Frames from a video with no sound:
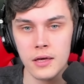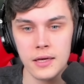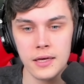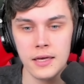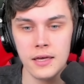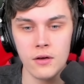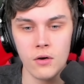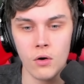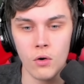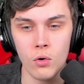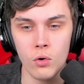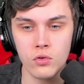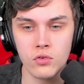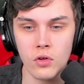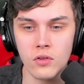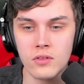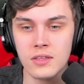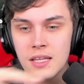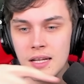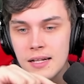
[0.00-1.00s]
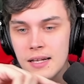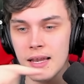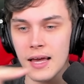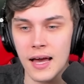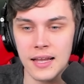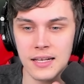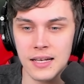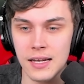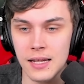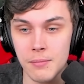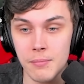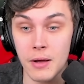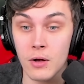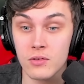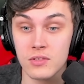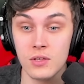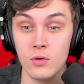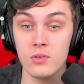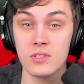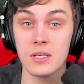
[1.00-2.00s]
Et euh, le temps de dételer, râteler, bah,
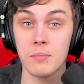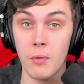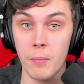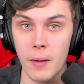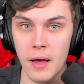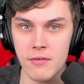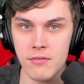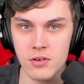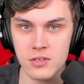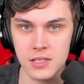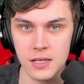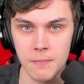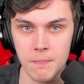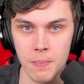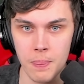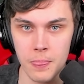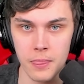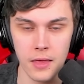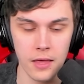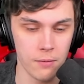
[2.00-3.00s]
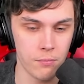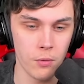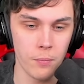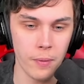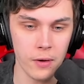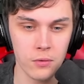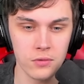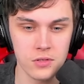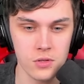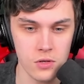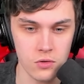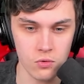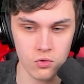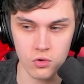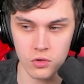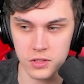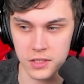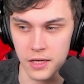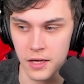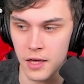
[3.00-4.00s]
l'ensileuse, elle peut pas avancer. Elle peut pas continuer son
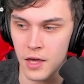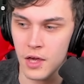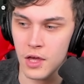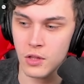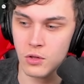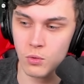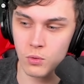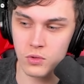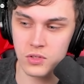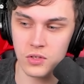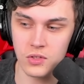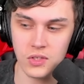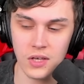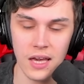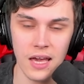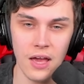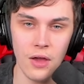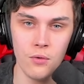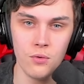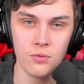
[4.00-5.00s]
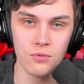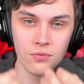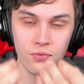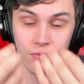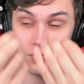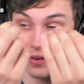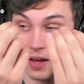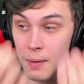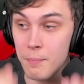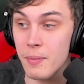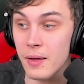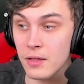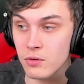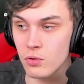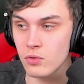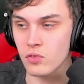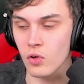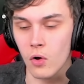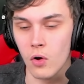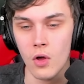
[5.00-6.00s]
chantier. Donc ce serait une vraie perte
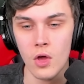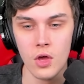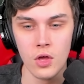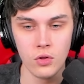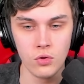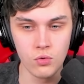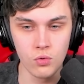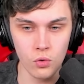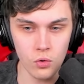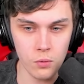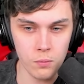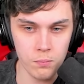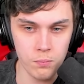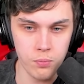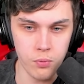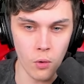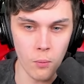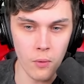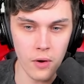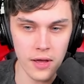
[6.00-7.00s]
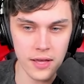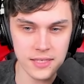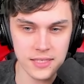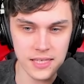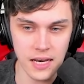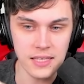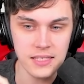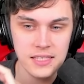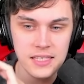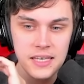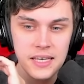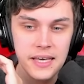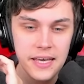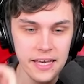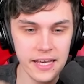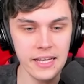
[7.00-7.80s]
de temps. Donc pour moi, celle-ci est